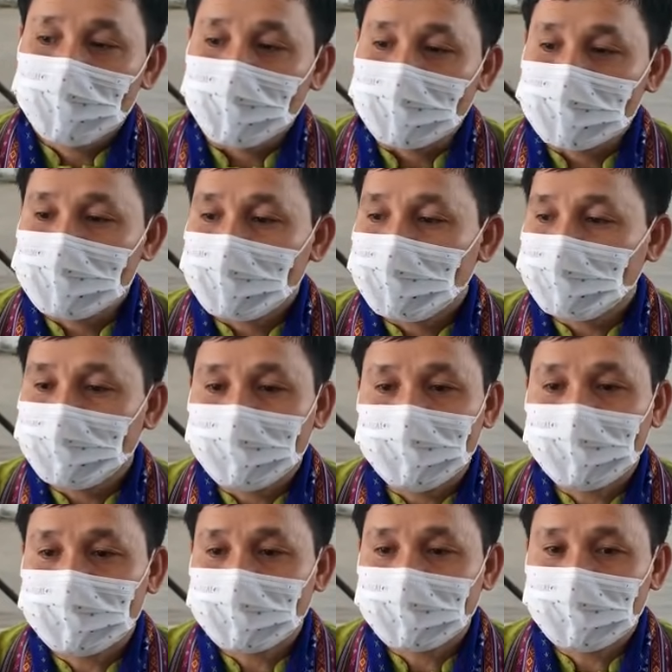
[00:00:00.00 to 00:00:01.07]
পঞ্চায়েত
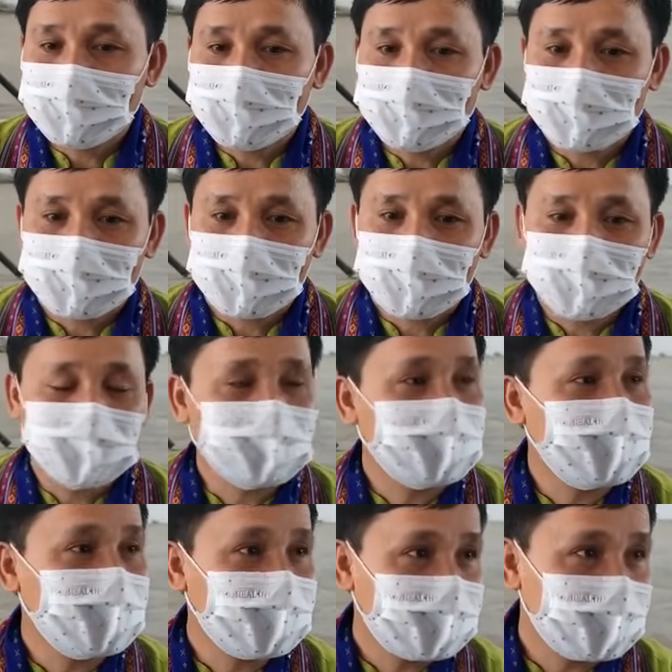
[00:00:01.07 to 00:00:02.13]
নিয়ে তাদের অযথা